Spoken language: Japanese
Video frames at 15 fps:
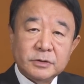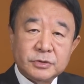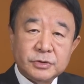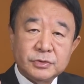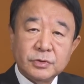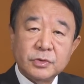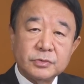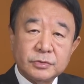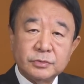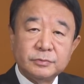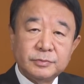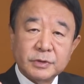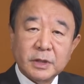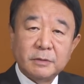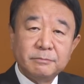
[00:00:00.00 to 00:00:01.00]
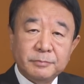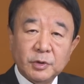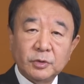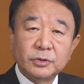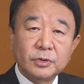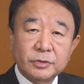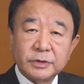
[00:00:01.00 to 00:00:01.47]
中国武漢
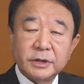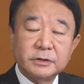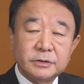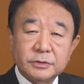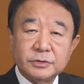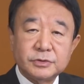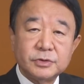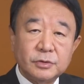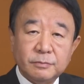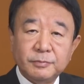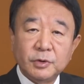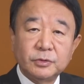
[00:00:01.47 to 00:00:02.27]
病毒研究所